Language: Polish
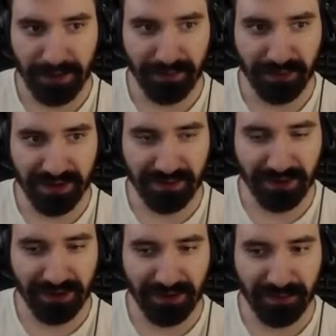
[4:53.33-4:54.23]
Muszę mu
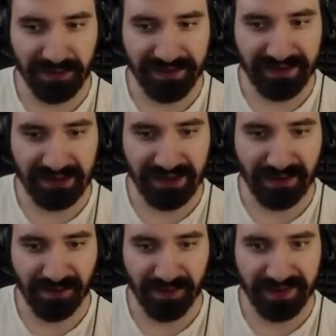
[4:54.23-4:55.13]
kupić, ale
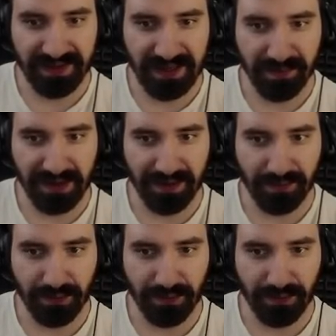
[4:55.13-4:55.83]
dawno w sklepie nie